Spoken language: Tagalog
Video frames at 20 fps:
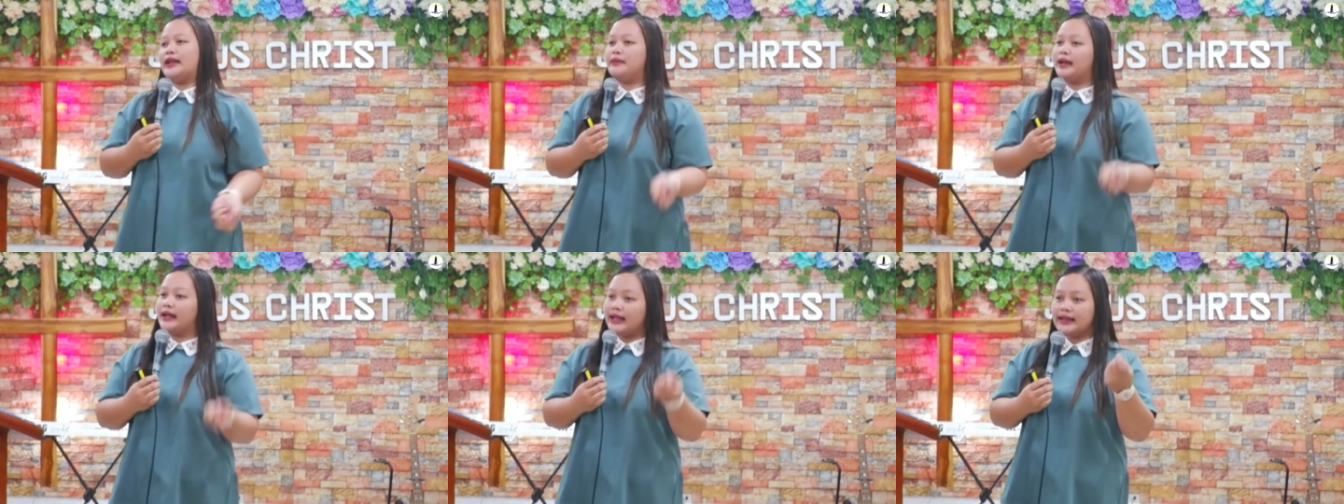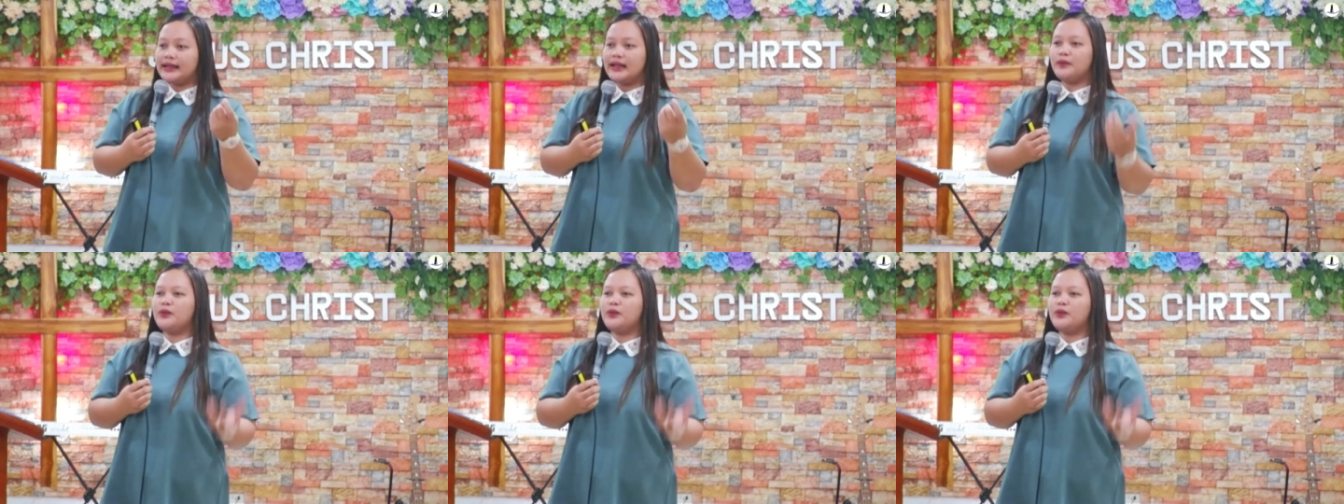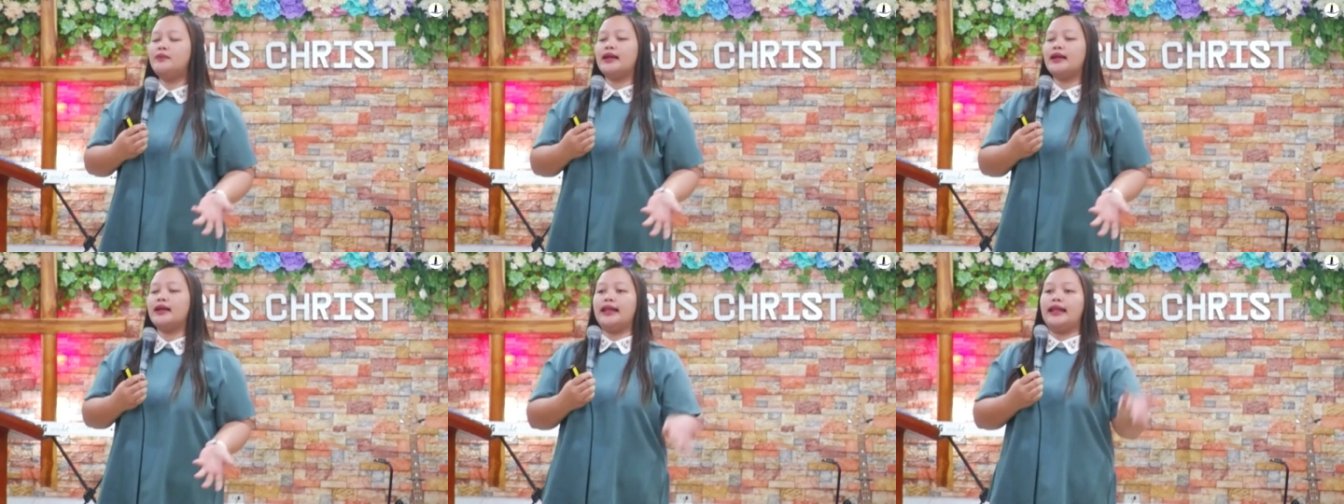Maganda pong
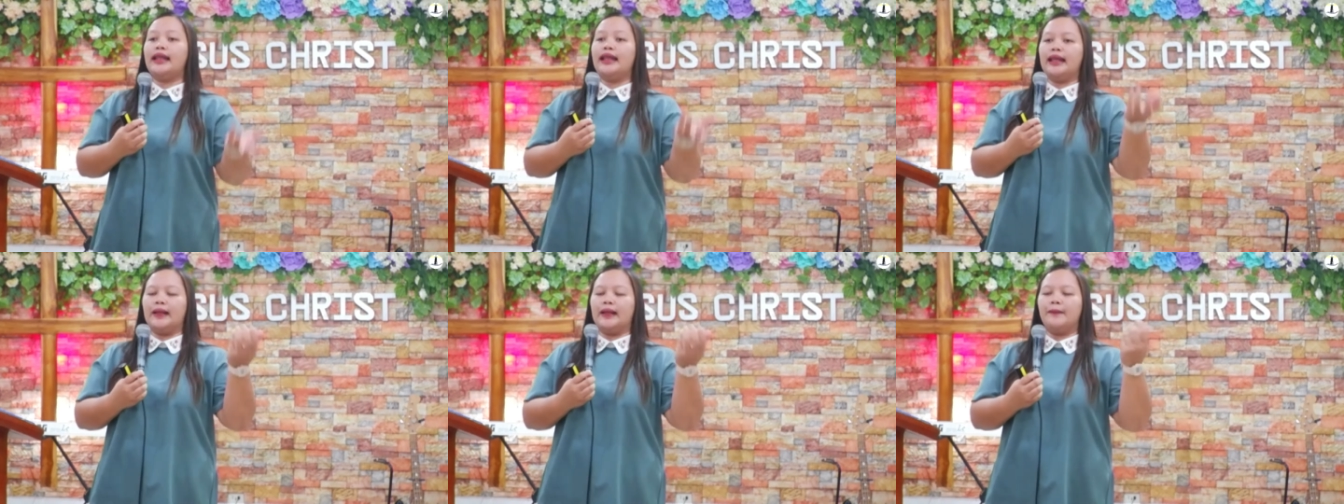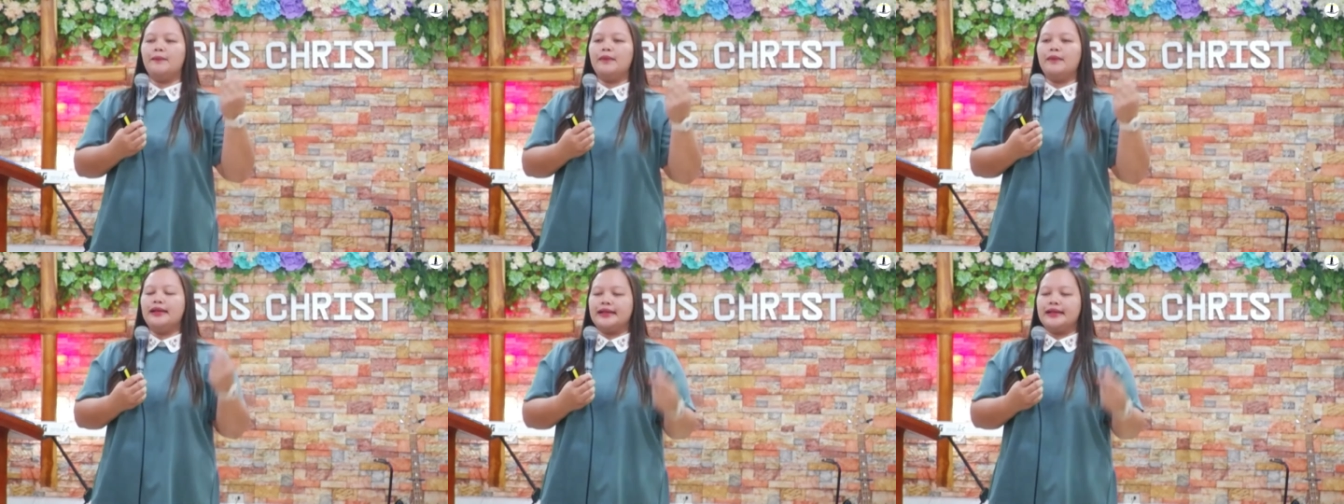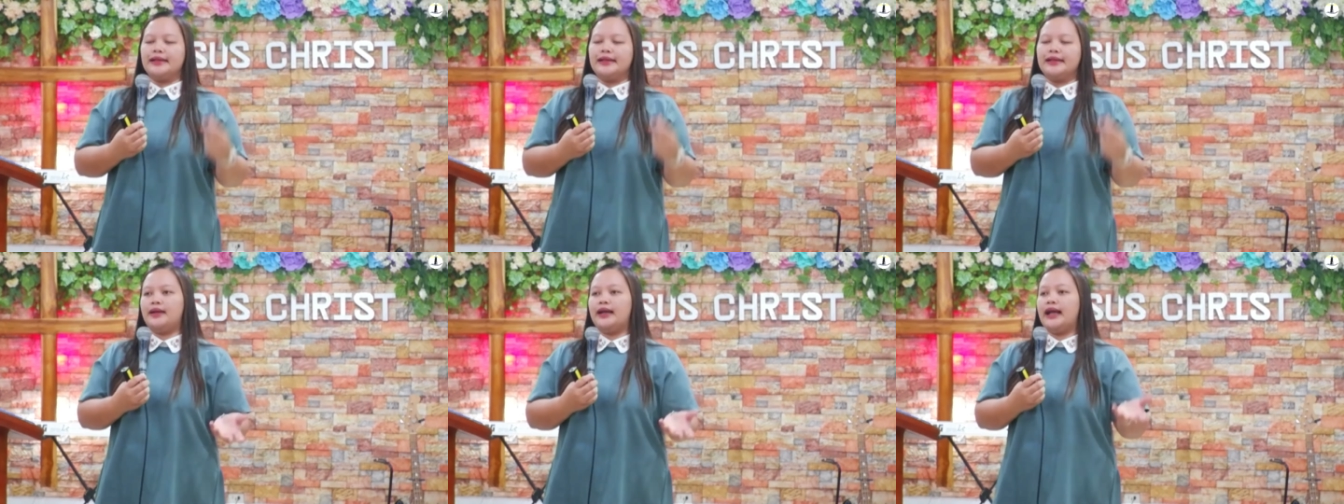makinig
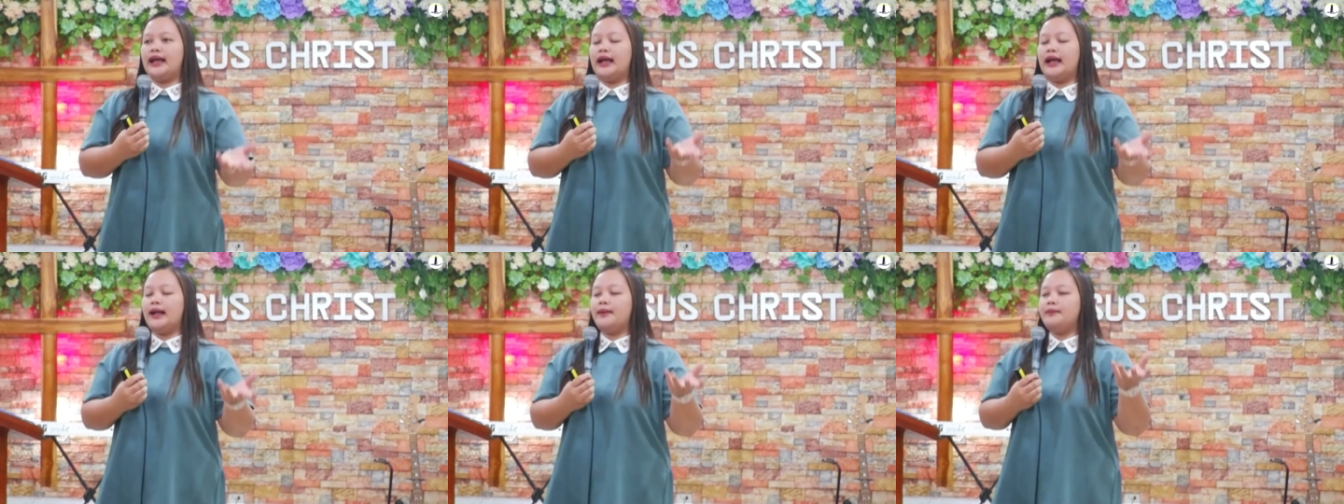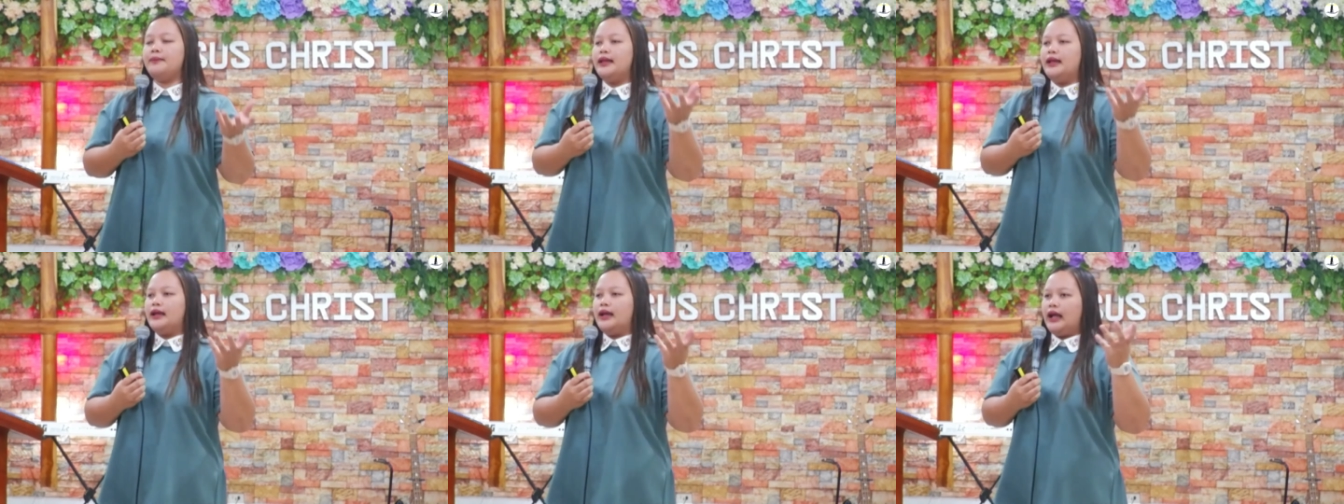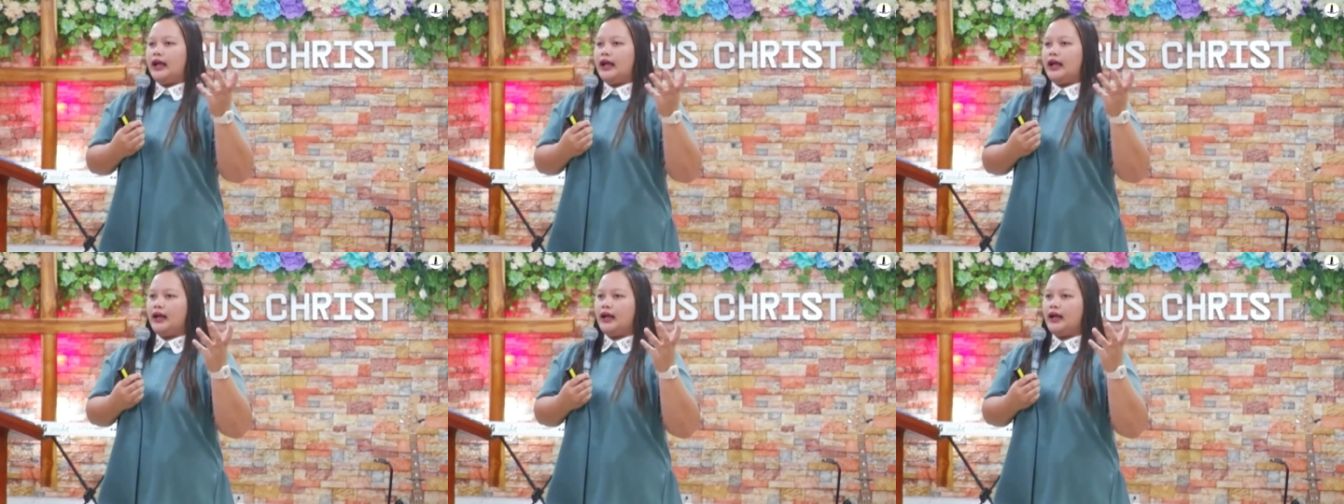sa mga
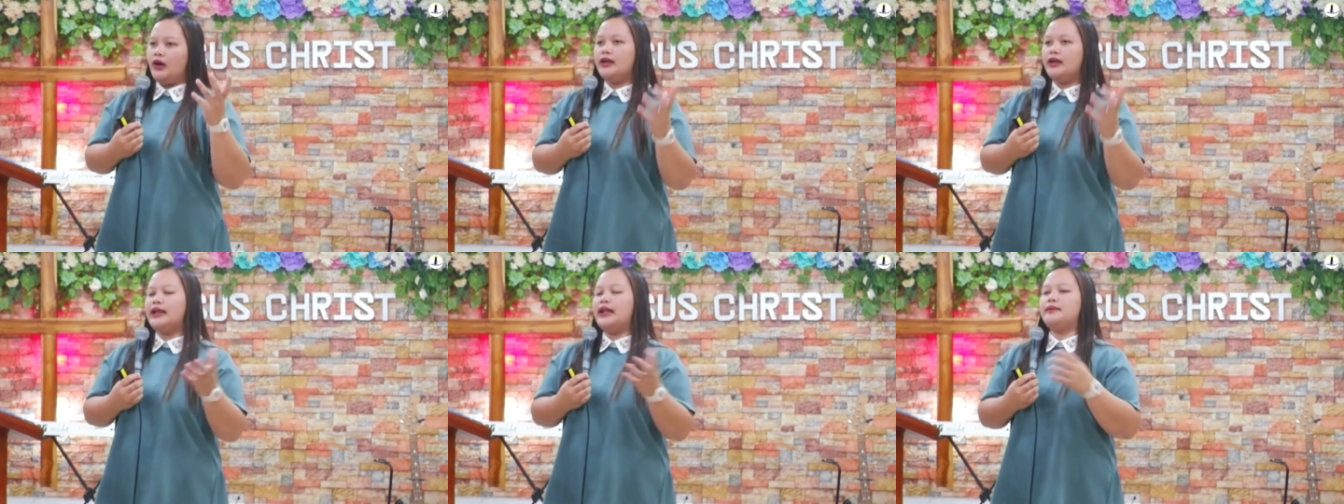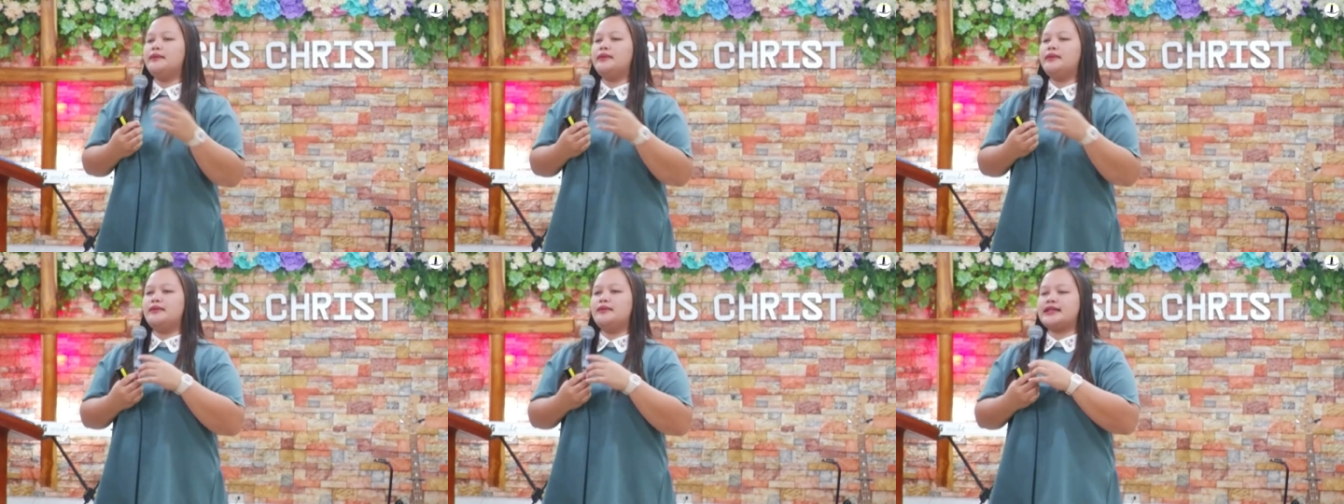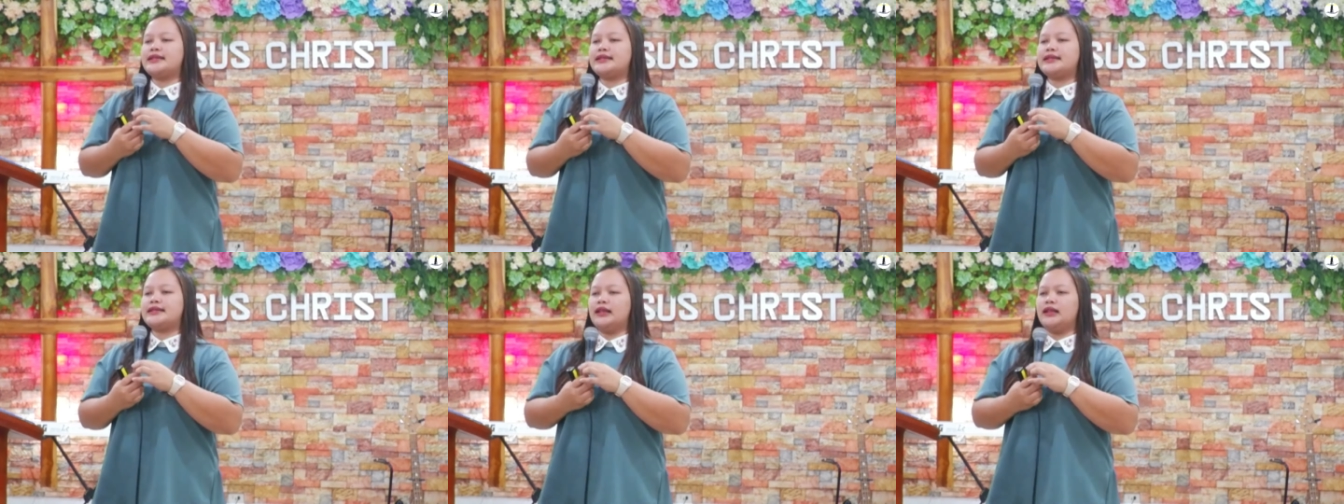uh, online Bible
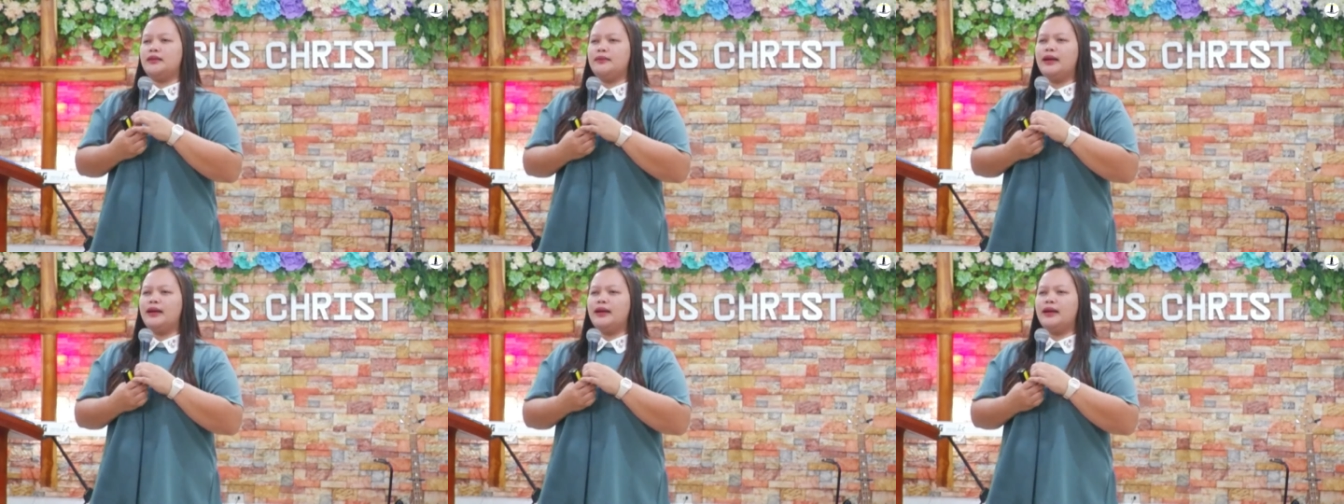study.